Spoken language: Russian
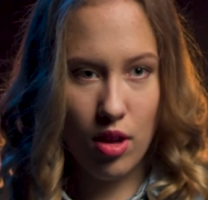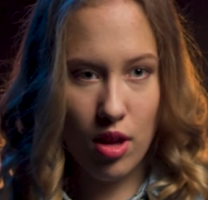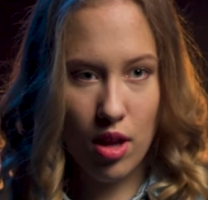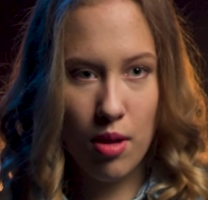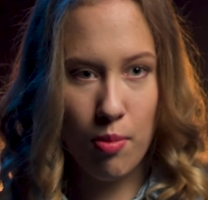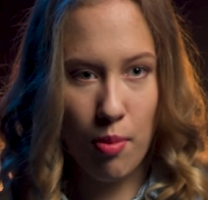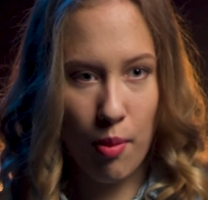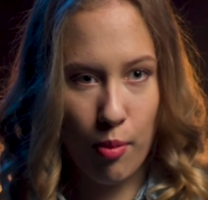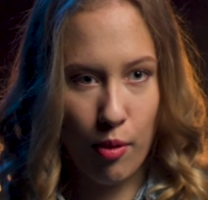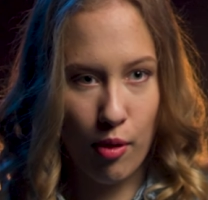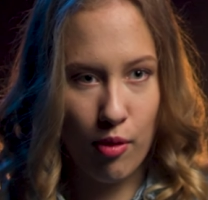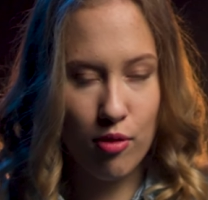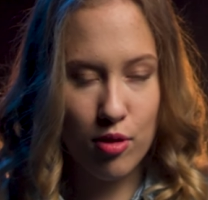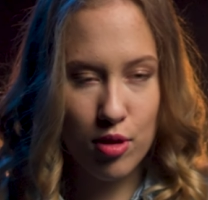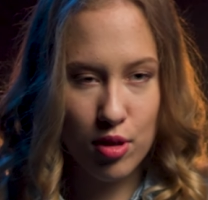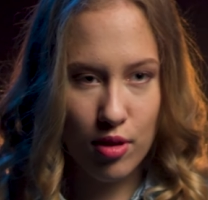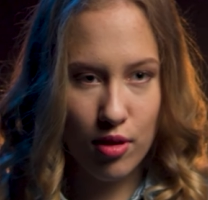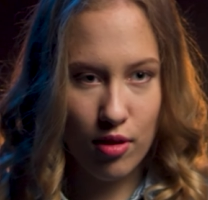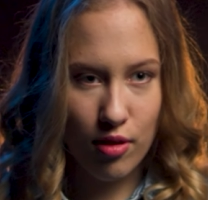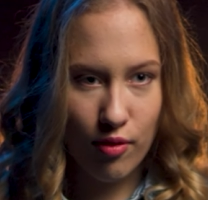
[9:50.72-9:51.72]
и
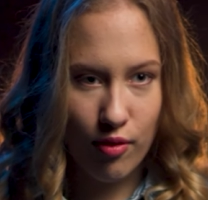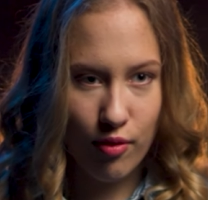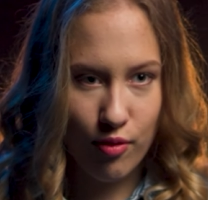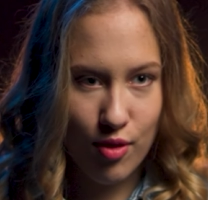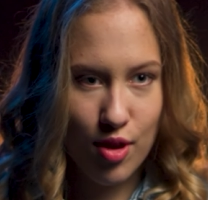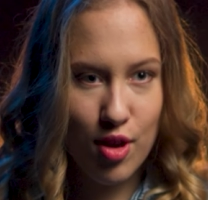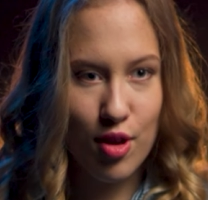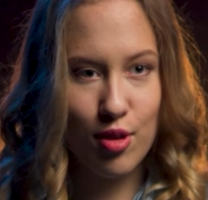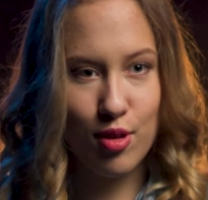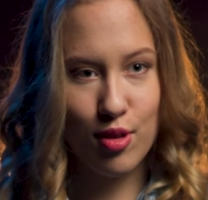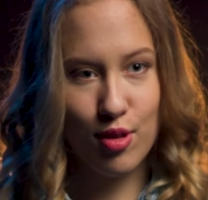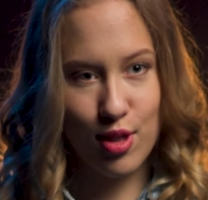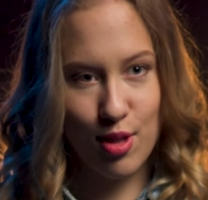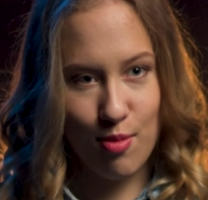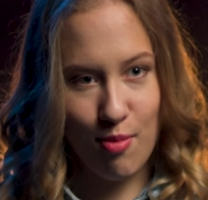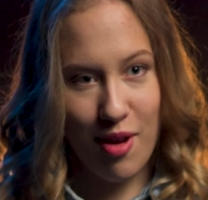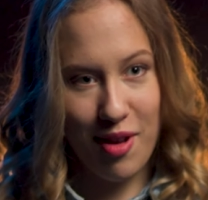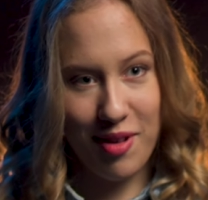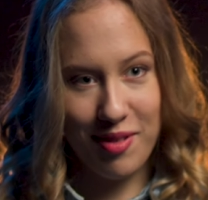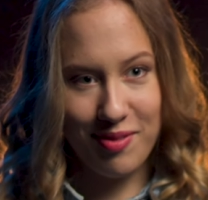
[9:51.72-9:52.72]
попробовать в них
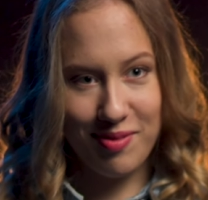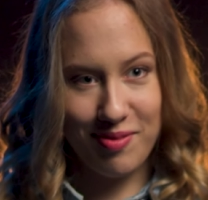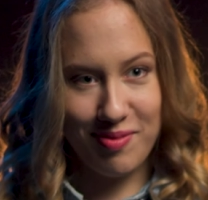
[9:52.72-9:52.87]
себя.